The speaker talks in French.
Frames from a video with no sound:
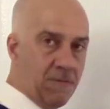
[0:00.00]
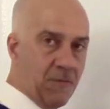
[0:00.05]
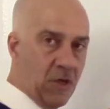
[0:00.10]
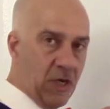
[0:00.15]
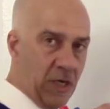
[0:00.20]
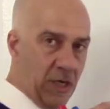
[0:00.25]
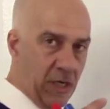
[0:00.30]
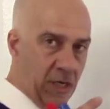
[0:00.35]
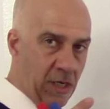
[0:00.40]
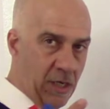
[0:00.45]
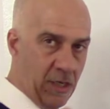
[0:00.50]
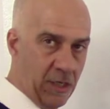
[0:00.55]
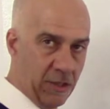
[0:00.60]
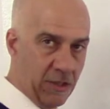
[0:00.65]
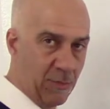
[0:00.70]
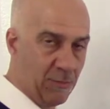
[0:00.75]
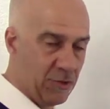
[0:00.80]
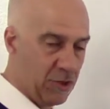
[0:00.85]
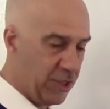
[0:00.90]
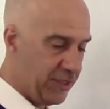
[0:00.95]
Euh,
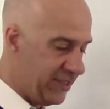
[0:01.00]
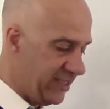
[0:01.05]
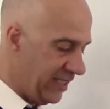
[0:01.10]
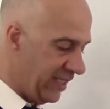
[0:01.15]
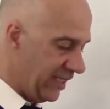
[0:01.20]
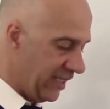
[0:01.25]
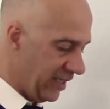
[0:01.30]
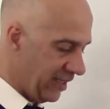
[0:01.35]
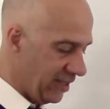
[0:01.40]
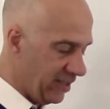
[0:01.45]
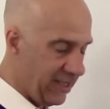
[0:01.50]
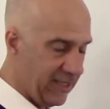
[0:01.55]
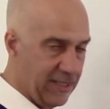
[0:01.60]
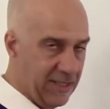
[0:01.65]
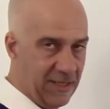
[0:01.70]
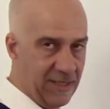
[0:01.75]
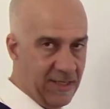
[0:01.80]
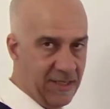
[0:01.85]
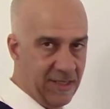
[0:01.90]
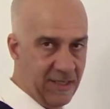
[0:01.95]
comme je le dis,
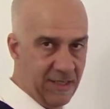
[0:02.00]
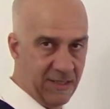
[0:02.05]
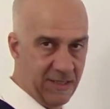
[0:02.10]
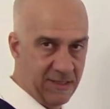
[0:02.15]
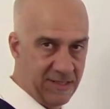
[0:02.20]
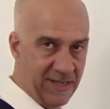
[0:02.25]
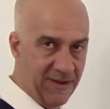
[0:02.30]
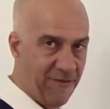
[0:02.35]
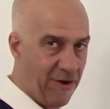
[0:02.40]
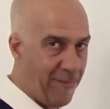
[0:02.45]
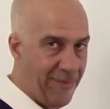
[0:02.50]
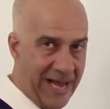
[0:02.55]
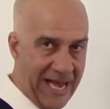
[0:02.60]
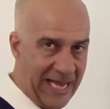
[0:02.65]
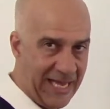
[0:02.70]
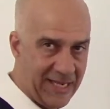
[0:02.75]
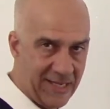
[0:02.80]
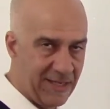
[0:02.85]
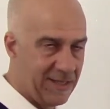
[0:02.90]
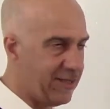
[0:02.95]
ça va
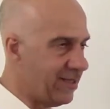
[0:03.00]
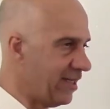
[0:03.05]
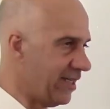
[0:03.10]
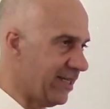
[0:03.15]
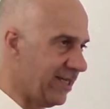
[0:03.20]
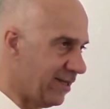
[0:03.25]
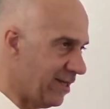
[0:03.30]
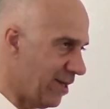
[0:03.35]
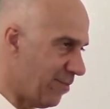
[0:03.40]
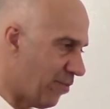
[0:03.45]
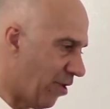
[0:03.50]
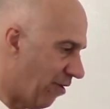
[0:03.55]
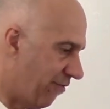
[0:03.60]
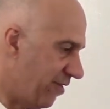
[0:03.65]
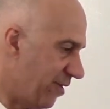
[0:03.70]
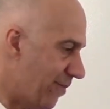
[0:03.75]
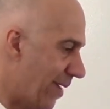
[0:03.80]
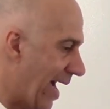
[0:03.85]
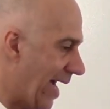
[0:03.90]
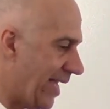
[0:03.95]
mal, les
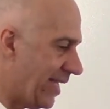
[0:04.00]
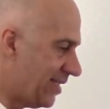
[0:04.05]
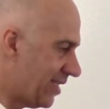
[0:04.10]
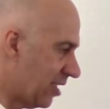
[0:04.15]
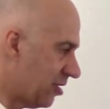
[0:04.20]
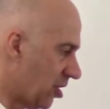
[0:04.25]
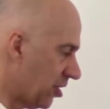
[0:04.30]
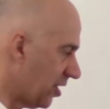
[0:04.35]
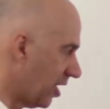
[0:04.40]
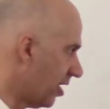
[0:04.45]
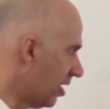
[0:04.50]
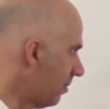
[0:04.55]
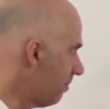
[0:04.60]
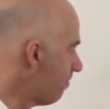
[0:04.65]
profits baissent, etc.